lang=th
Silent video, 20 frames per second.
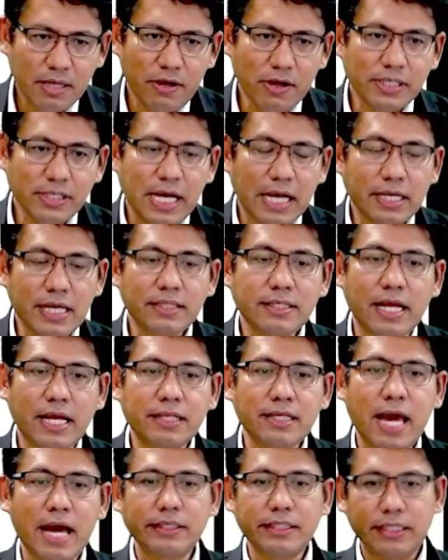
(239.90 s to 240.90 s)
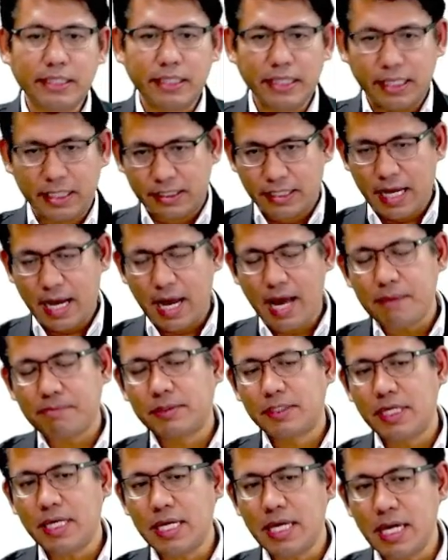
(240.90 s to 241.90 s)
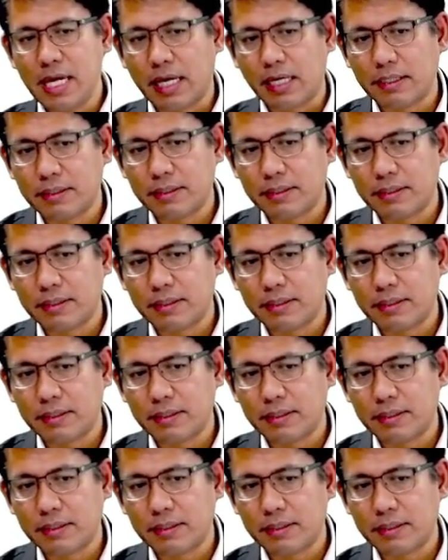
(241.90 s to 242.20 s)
นอกจากนี้สัญญาอื่นนะครับที่